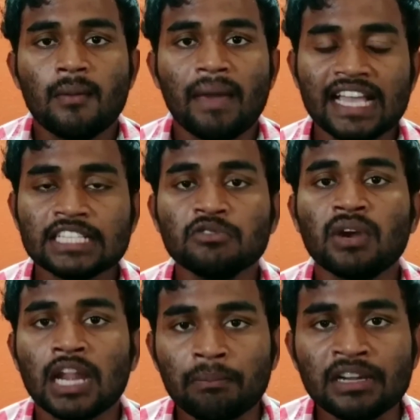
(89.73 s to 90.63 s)
మ్యాక్సిమం
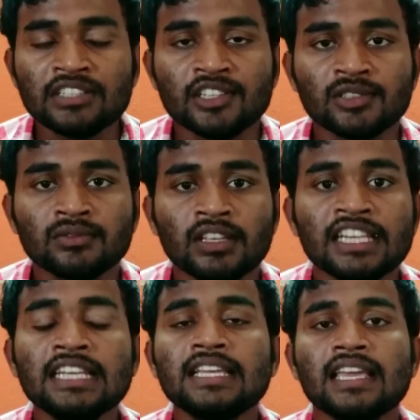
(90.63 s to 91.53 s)
వాళ్ళు అప్డేట్ చేస్తున్నారు
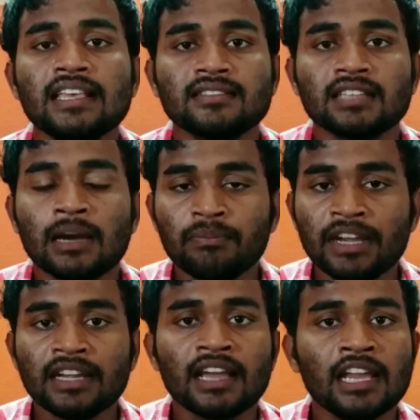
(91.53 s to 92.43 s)
ఇన్ కేస్
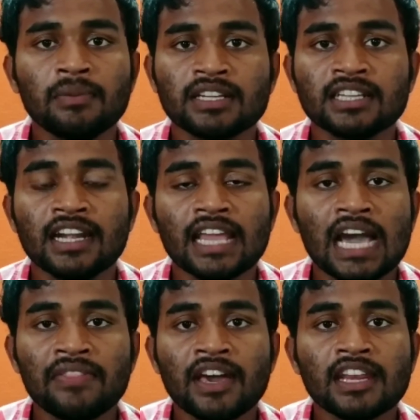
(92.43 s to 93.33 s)
అప్డేట్ కాని పక్షాన అంటే
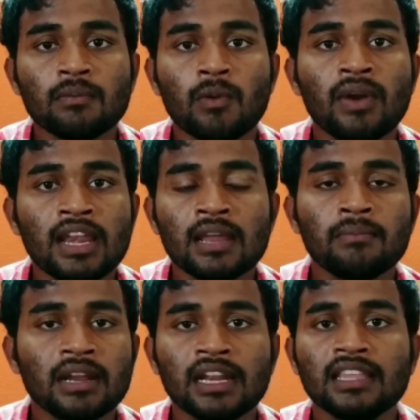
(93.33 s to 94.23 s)
ఆధార్కి మొబైల్
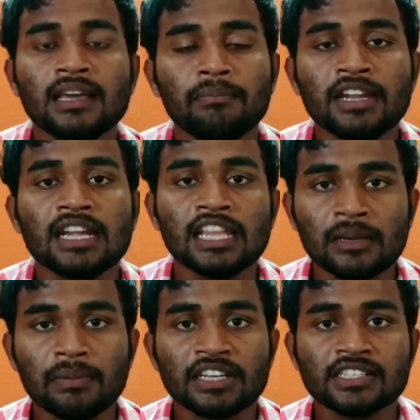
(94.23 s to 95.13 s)
నెంబర్ అనేది అప్డేట్
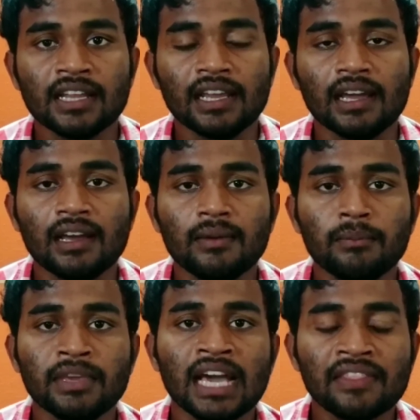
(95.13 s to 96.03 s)
లేని పక్షాన
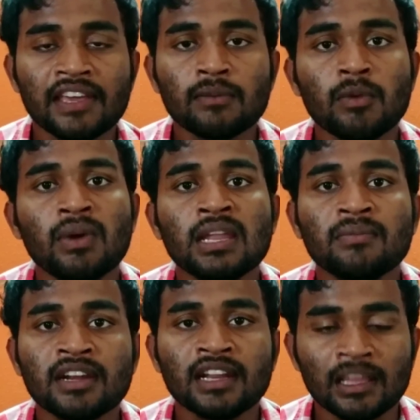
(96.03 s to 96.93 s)
మీ ఆధార్కి మొబైల్
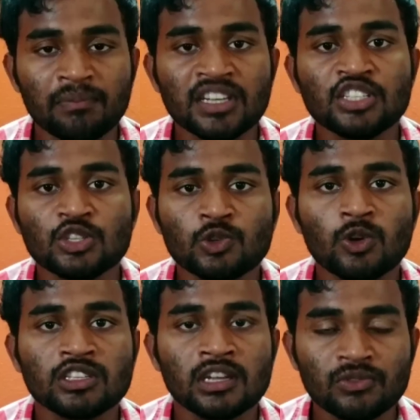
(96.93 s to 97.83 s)
నెంబర్ అనేది అప్డేట్
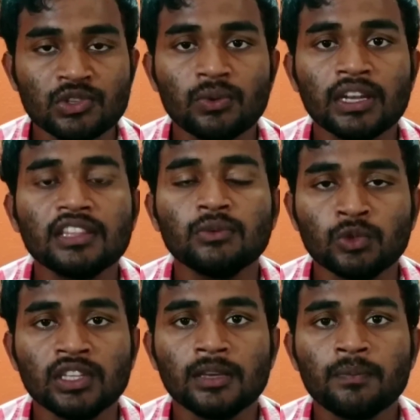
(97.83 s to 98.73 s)
చేసుకోవాల్సిన అవసరం అనేది
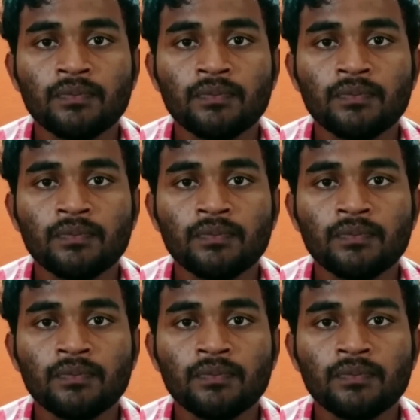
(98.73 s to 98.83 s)
ఉంది